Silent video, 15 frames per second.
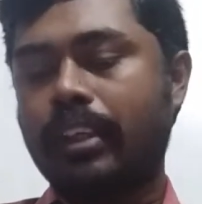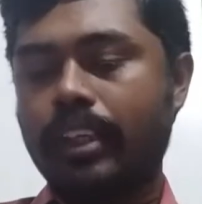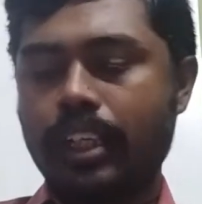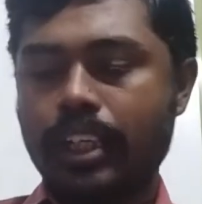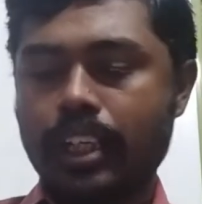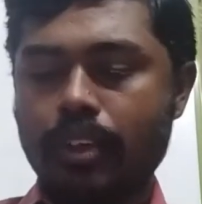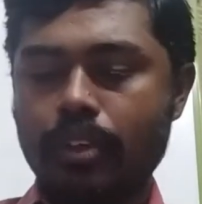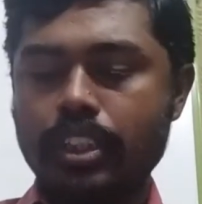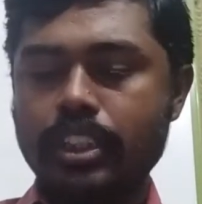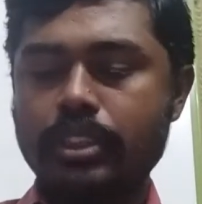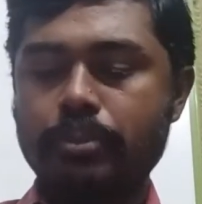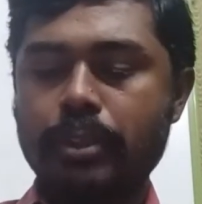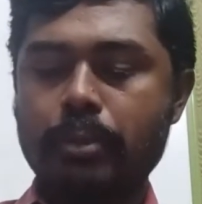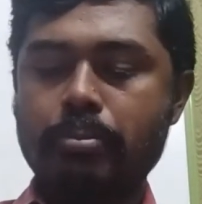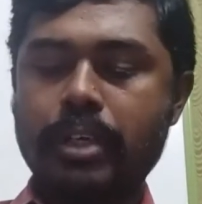ఈయన గురించి
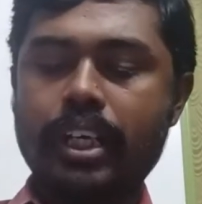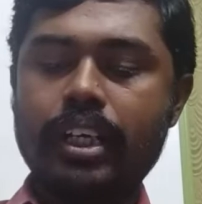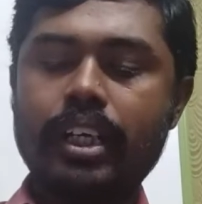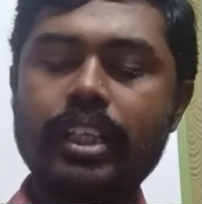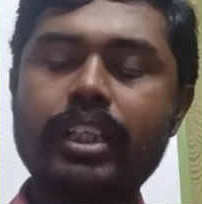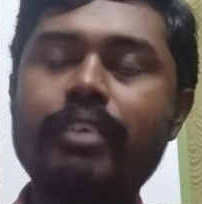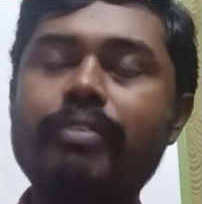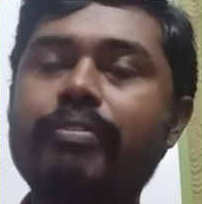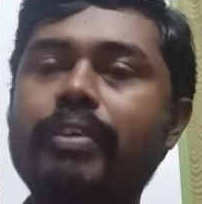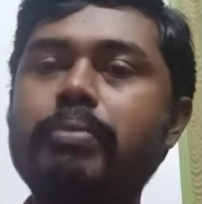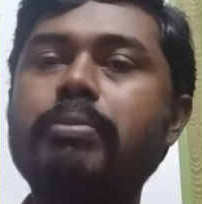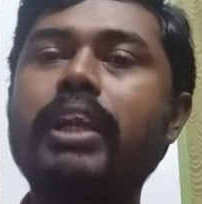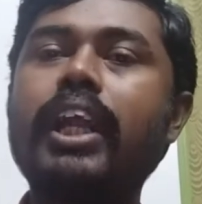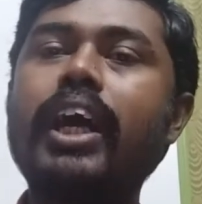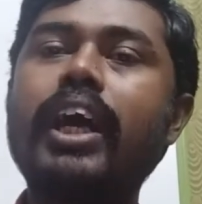మనం మాట్లాడితే
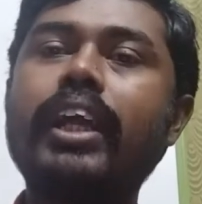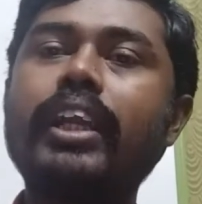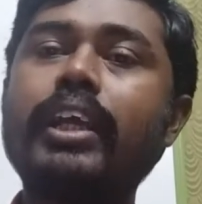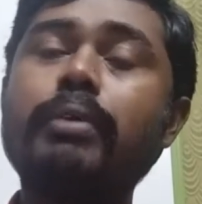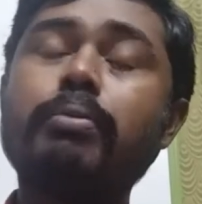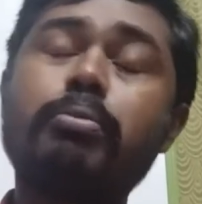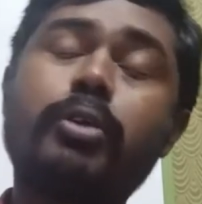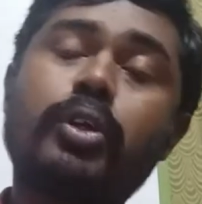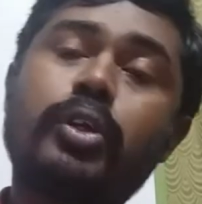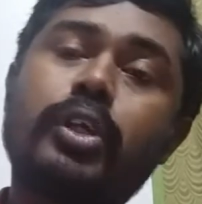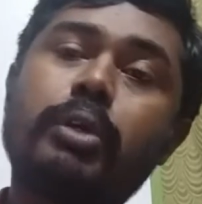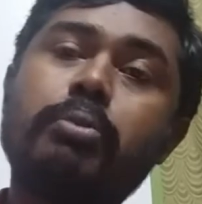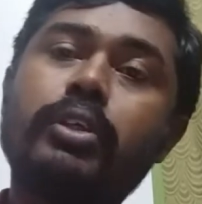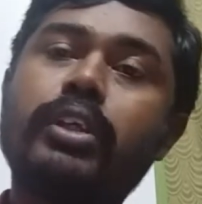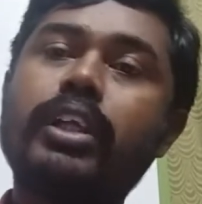విమల అనే
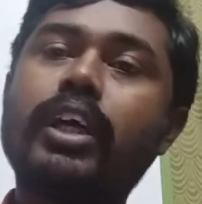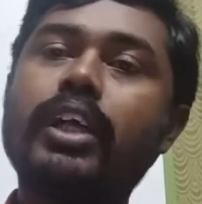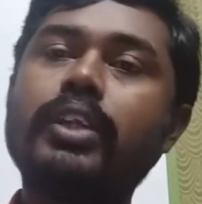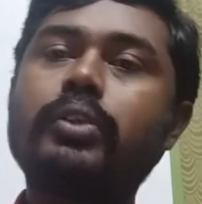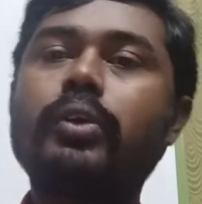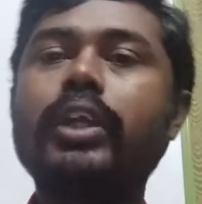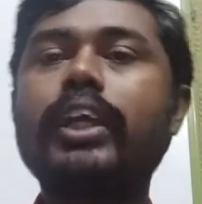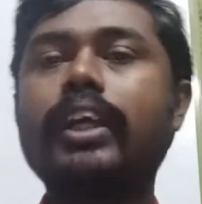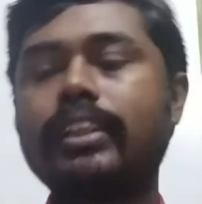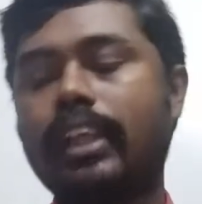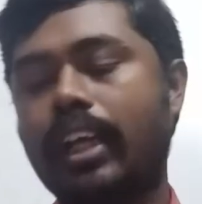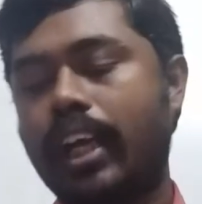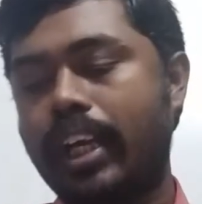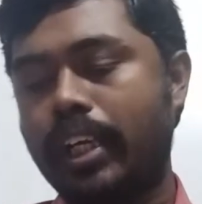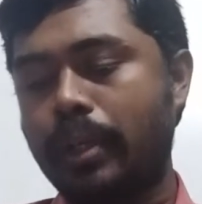మొట్టమొదట తొలి కథ
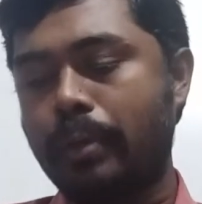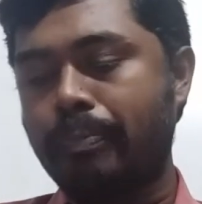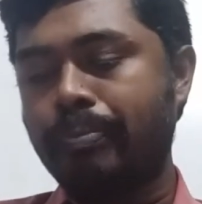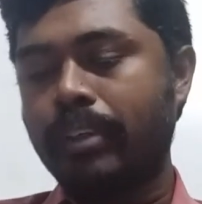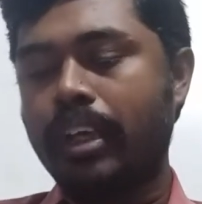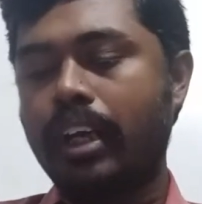రాయడం